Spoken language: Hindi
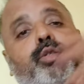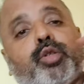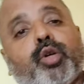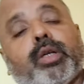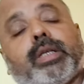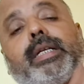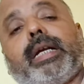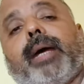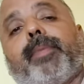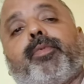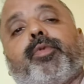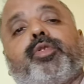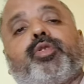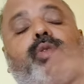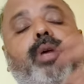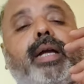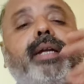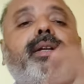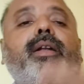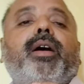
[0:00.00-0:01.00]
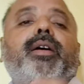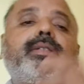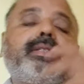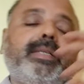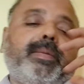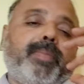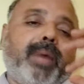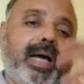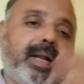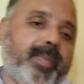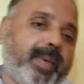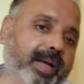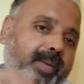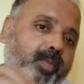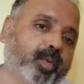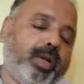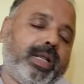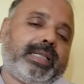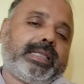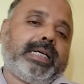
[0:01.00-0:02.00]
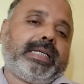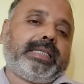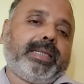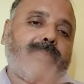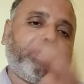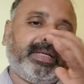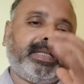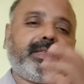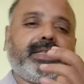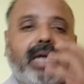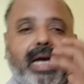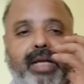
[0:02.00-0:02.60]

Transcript: जो कि आपको जुआई टॉक्स ने बार बार बोला था कि अपने